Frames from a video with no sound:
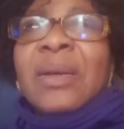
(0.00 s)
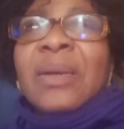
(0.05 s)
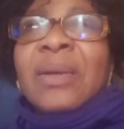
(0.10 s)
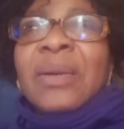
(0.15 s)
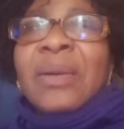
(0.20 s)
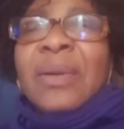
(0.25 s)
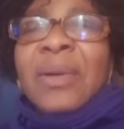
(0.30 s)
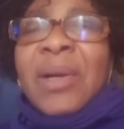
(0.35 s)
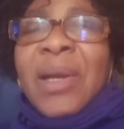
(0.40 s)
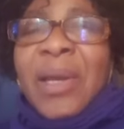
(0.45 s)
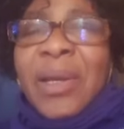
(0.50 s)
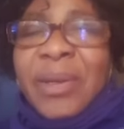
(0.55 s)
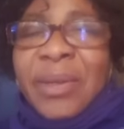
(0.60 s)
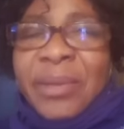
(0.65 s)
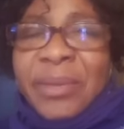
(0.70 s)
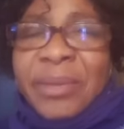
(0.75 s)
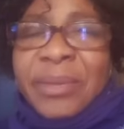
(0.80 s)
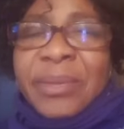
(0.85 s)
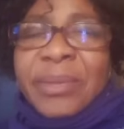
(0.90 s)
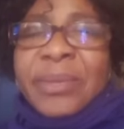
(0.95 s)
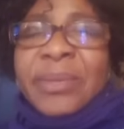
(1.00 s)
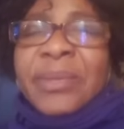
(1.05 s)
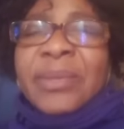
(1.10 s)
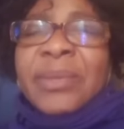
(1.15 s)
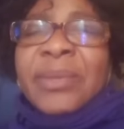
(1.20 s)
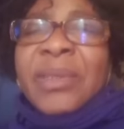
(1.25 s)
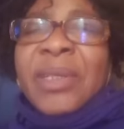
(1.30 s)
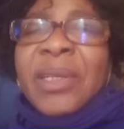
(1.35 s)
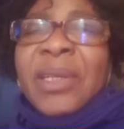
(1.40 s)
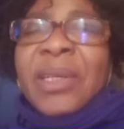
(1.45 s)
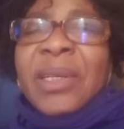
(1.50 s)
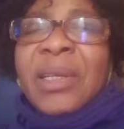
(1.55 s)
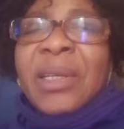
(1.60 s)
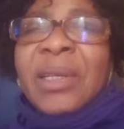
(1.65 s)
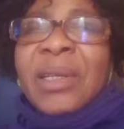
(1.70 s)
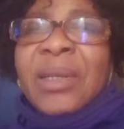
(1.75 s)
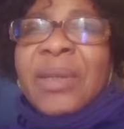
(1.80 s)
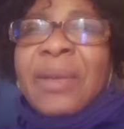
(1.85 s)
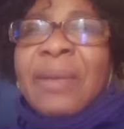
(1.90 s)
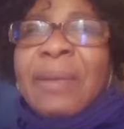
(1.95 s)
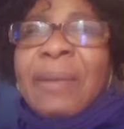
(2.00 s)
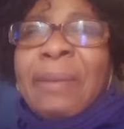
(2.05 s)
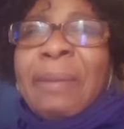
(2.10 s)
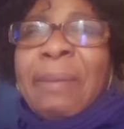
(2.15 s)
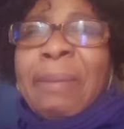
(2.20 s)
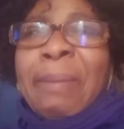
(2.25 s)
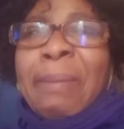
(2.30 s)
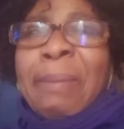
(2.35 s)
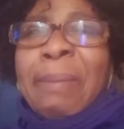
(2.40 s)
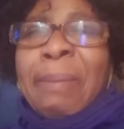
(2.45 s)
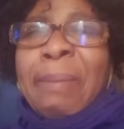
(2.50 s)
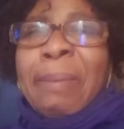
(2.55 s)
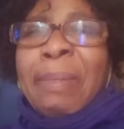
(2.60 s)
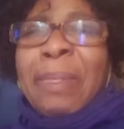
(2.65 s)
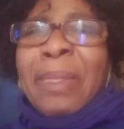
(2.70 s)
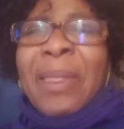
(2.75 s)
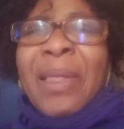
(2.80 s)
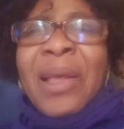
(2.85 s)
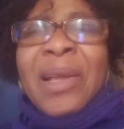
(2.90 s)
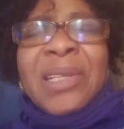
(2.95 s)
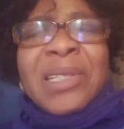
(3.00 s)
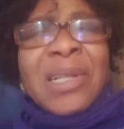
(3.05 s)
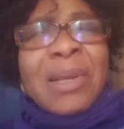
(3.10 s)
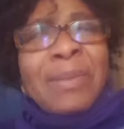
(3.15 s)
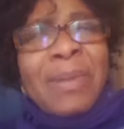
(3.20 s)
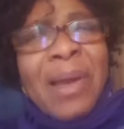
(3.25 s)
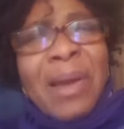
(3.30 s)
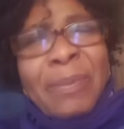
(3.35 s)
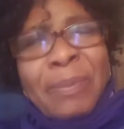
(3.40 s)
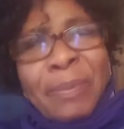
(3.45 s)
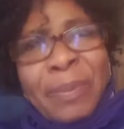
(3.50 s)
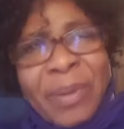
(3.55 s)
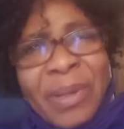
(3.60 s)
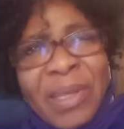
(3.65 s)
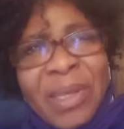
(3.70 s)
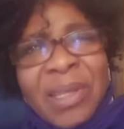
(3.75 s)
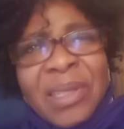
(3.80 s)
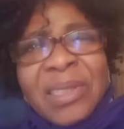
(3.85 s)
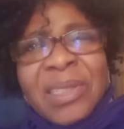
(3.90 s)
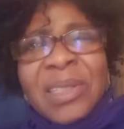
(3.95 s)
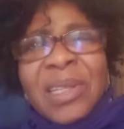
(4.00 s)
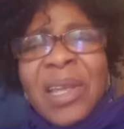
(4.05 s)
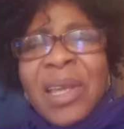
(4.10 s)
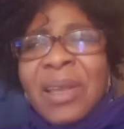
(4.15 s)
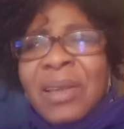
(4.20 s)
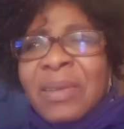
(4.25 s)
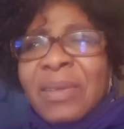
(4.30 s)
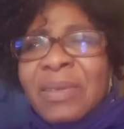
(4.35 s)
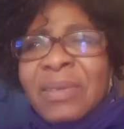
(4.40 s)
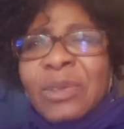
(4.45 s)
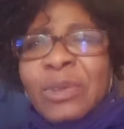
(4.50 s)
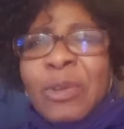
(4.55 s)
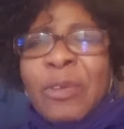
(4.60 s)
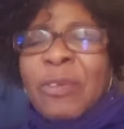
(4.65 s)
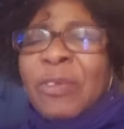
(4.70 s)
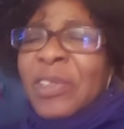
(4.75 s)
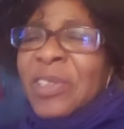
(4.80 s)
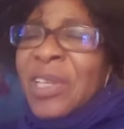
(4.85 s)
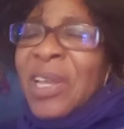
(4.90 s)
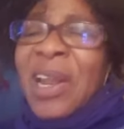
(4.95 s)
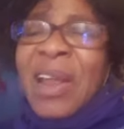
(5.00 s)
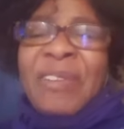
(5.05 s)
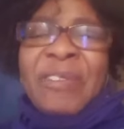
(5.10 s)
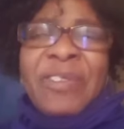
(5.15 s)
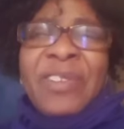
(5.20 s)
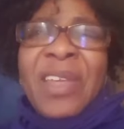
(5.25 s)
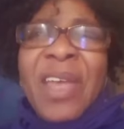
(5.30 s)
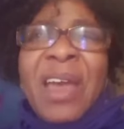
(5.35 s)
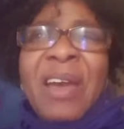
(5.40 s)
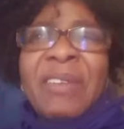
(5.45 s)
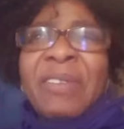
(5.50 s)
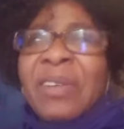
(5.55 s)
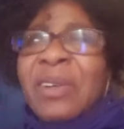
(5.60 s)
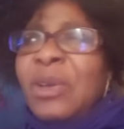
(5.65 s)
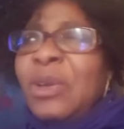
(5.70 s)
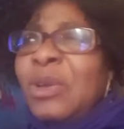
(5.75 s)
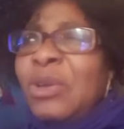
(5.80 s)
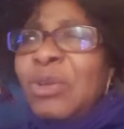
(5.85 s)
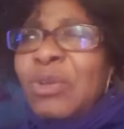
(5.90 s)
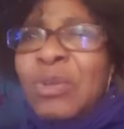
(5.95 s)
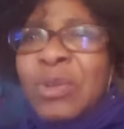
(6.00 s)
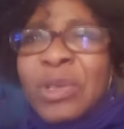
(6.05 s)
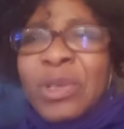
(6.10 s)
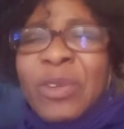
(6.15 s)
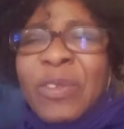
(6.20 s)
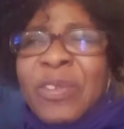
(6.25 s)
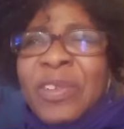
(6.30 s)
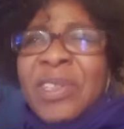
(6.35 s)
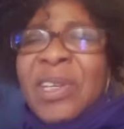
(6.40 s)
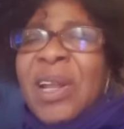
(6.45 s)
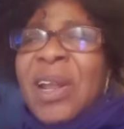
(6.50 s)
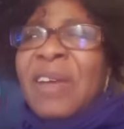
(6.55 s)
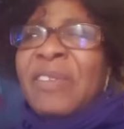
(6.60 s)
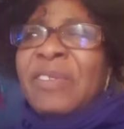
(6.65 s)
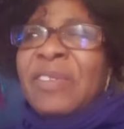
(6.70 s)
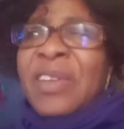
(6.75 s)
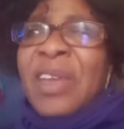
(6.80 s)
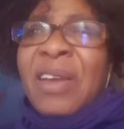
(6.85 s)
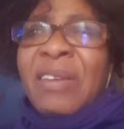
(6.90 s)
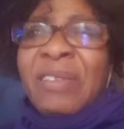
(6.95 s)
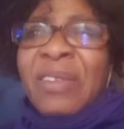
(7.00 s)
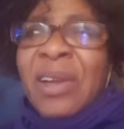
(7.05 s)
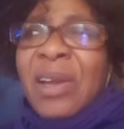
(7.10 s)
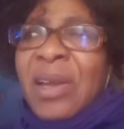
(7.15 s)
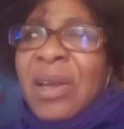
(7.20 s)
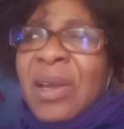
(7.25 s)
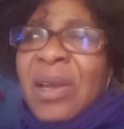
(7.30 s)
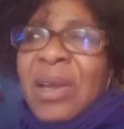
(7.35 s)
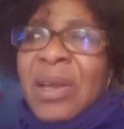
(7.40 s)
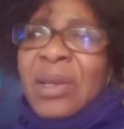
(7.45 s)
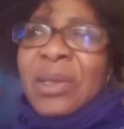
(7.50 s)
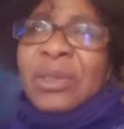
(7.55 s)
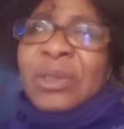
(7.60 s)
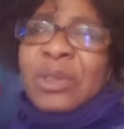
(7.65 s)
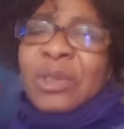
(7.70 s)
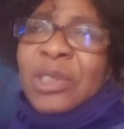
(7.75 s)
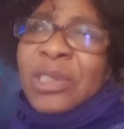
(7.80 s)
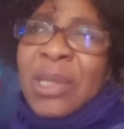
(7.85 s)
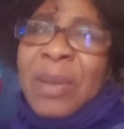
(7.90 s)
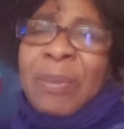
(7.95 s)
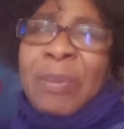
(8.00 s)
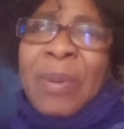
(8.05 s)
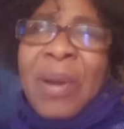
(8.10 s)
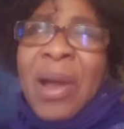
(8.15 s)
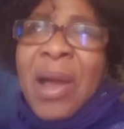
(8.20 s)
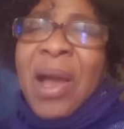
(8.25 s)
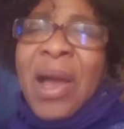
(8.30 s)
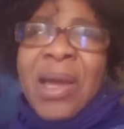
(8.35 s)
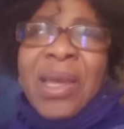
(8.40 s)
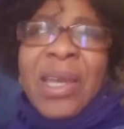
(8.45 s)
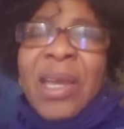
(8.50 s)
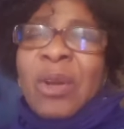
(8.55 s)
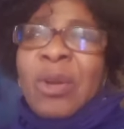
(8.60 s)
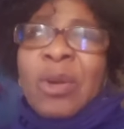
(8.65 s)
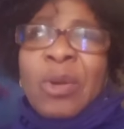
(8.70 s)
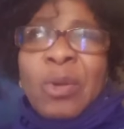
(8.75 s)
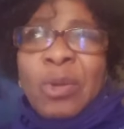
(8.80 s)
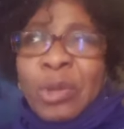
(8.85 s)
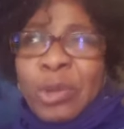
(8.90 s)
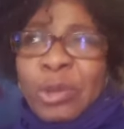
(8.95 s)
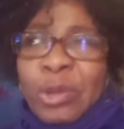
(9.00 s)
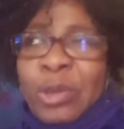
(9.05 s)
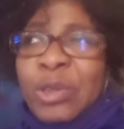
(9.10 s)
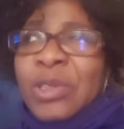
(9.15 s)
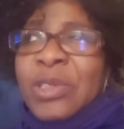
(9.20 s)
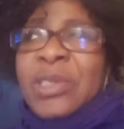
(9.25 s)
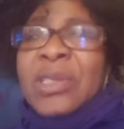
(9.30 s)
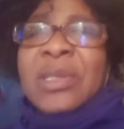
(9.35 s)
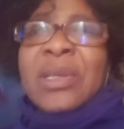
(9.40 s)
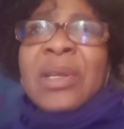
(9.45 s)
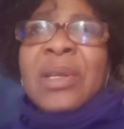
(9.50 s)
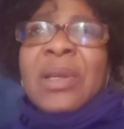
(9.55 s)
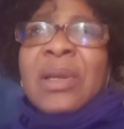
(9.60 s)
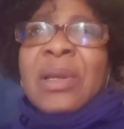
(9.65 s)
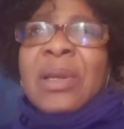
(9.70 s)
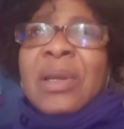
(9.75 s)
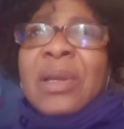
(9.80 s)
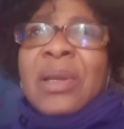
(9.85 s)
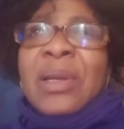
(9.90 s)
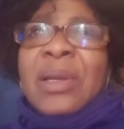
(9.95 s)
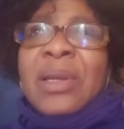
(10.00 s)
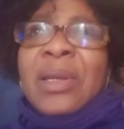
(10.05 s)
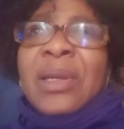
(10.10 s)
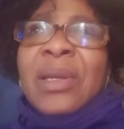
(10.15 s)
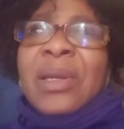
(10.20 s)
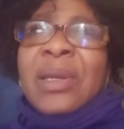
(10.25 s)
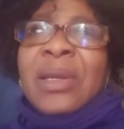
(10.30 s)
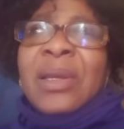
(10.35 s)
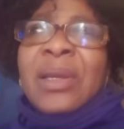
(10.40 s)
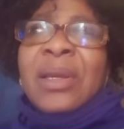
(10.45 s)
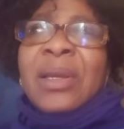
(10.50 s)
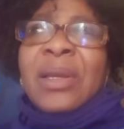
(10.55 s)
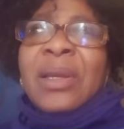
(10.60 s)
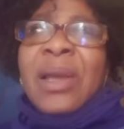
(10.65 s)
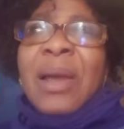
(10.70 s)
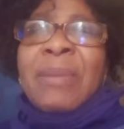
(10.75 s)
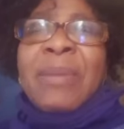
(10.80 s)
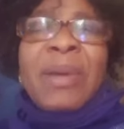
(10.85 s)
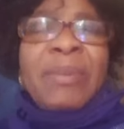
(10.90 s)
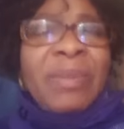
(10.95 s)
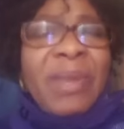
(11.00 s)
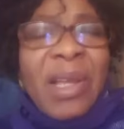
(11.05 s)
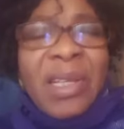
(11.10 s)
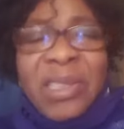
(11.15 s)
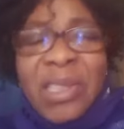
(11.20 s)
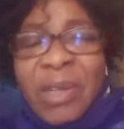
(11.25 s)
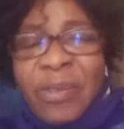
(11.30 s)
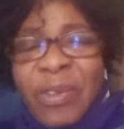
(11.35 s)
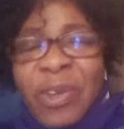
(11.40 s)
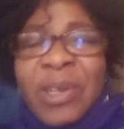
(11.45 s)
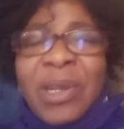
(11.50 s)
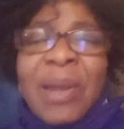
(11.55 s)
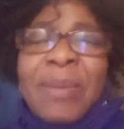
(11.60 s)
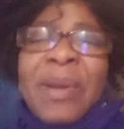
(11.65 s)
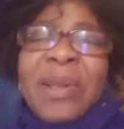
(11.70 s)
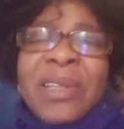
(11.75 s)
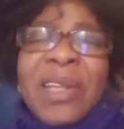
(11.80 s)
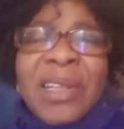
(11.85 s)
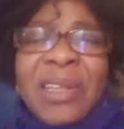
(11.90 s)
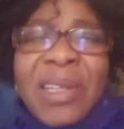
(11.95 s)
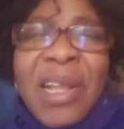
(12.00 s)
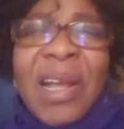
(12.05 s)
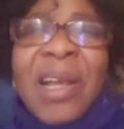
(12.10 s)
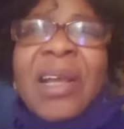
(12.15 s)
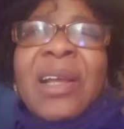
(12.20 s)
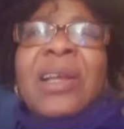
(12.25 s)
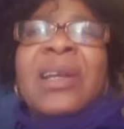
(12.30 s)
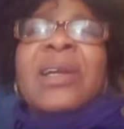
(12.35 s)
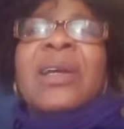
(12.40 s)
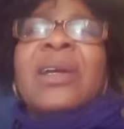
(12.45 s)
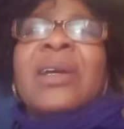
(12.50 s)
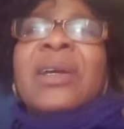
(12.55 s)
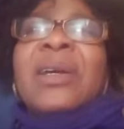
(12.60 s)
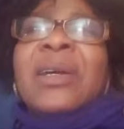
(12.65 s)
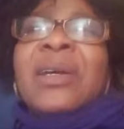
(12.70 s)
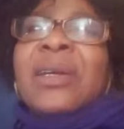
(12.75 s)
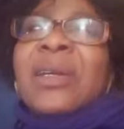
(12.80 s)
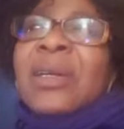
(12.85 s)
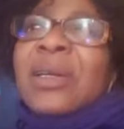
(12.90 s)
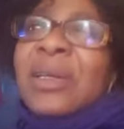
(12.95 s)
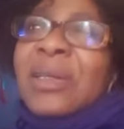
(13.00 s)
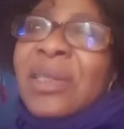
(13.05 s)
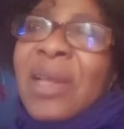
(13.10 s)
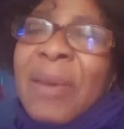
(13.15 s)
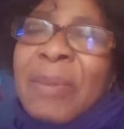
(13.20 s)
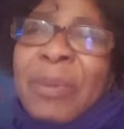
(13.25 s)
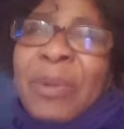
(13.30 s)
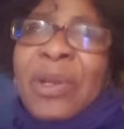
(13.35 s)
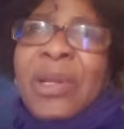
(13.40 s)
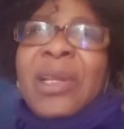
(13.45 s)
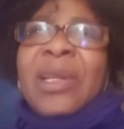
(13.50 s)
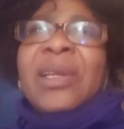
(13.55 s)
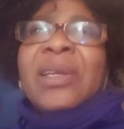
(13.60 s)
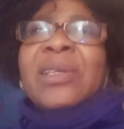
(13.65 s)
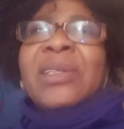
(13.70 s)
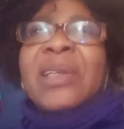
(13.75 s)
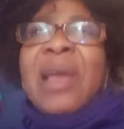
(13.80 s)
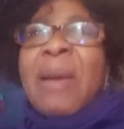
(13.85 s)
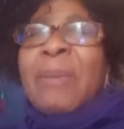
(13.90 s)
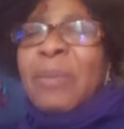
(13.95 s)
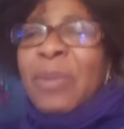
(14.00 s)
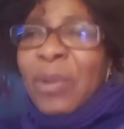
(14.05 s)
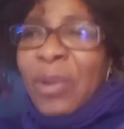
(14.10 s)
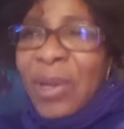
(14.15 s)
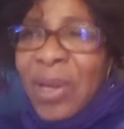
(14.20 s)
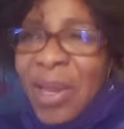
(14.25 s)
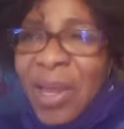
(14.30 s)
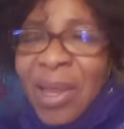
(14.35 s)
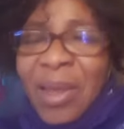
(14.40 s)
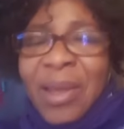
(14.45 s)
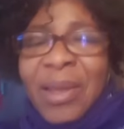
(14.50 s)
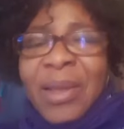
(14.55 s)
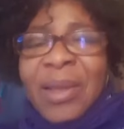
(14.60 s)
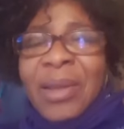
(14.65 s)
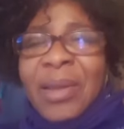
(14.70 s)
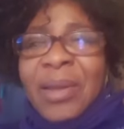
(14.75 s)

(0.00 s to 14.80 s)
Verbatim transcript: Ouais. Et quand ça m'a pris, je faisais la fièvre. Une nuit, je faisais la fièvre. Je ne sais pas à quelle heure au juste. Et en même temps, c'est devenu dans ma tête, tac, euh, d'appeler. J'ai appelé.